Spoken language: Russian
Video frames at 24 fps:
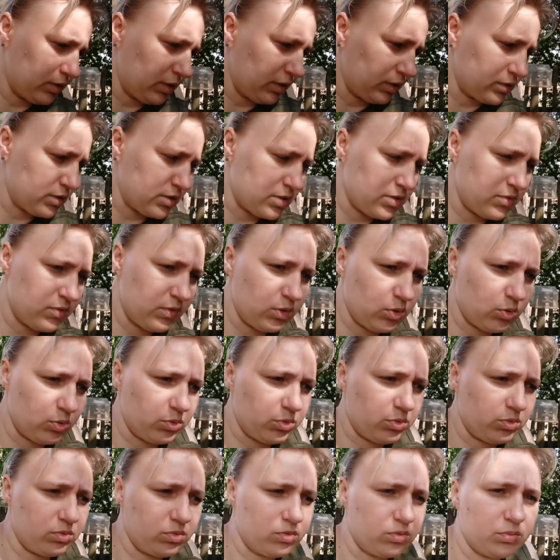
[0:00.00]
Так
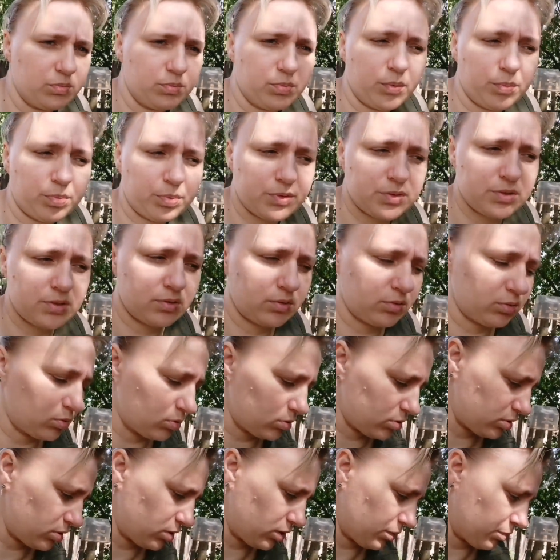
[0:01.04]
Свету попросила,
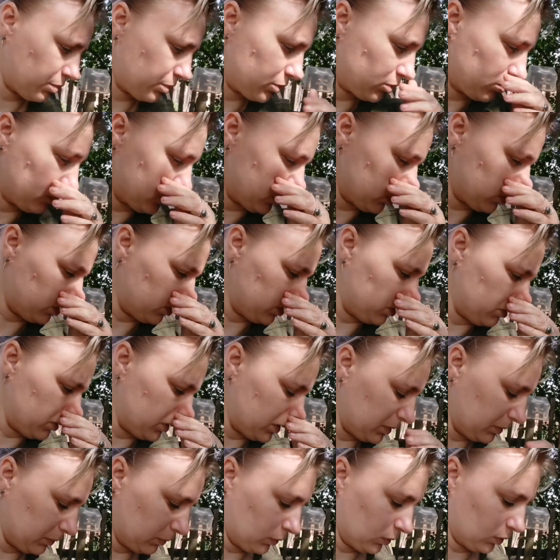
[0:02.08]
говорю, Света, пойдем сходил
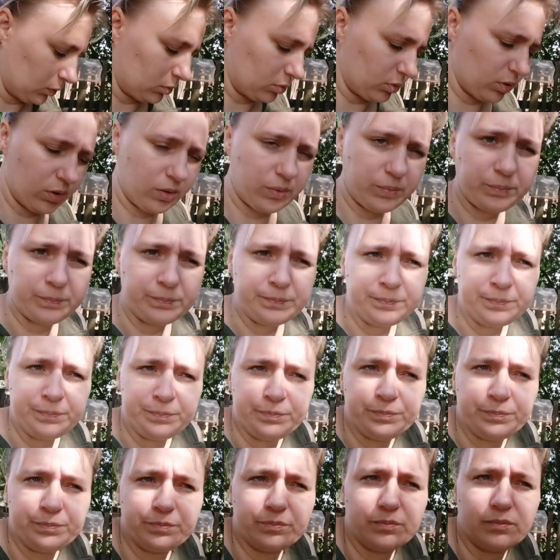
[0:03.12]
со мной, а то я
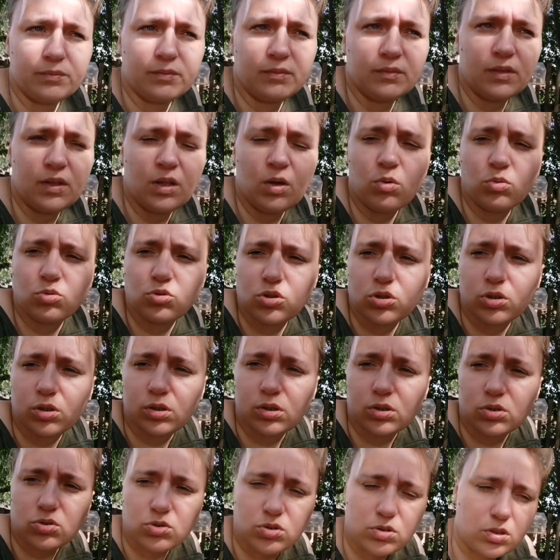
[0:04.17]
не очень
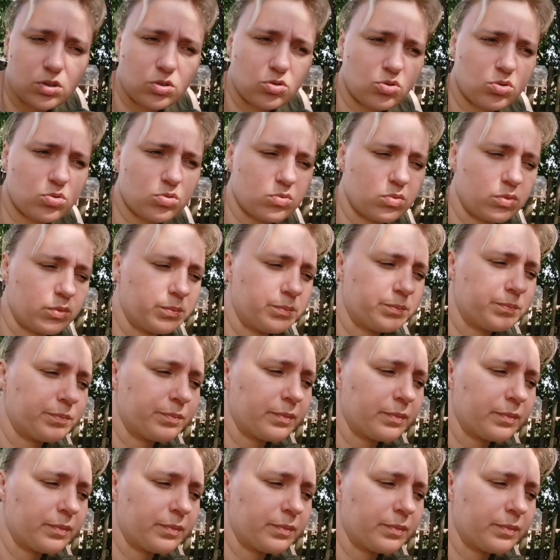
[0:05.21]
хорошо себя чувствую.